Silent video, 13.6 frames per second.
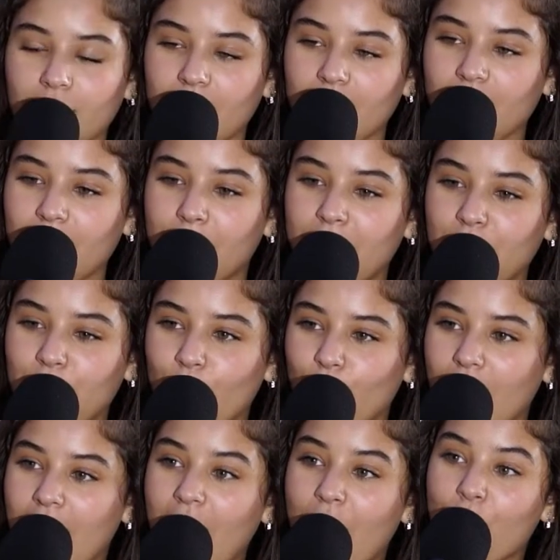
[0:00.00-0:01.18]
ترى من
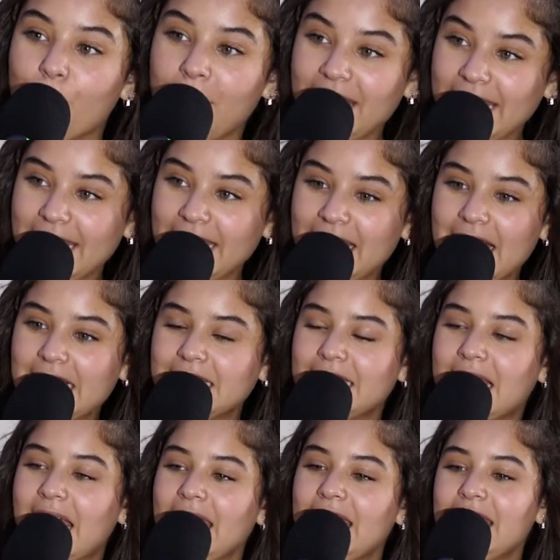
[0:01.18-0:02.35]
هو أو من هي
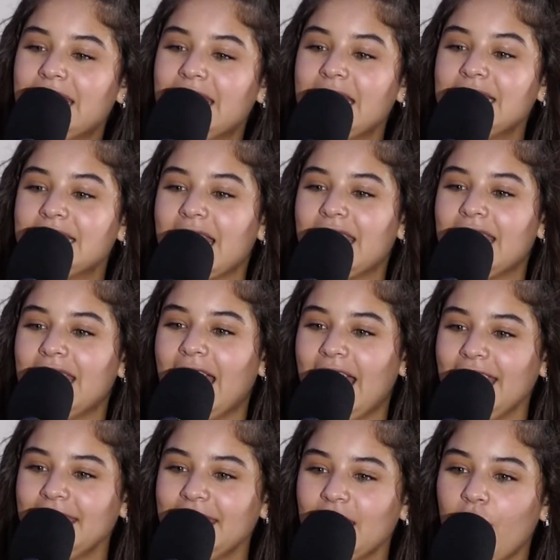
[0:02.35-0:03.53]
سعيدة
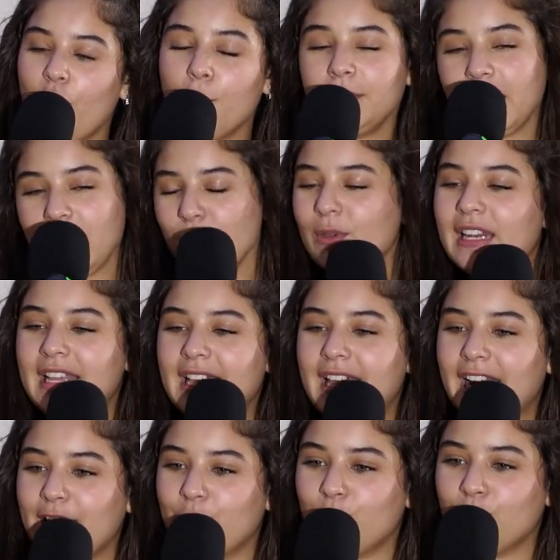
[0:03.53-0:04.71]
الحظ ومن أي ولاية
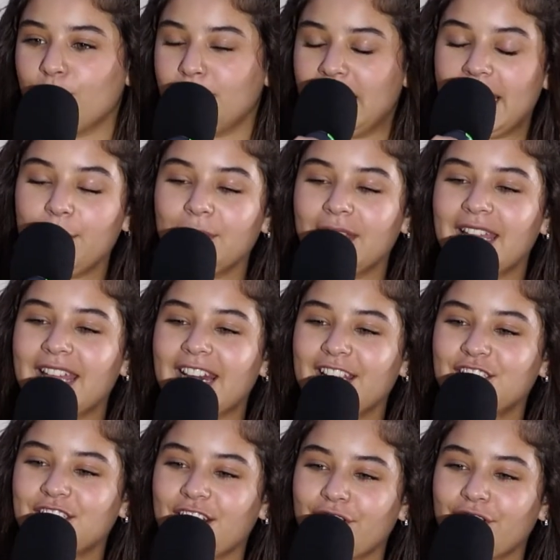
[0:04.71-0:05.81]
راح يكون من أي ولاية راح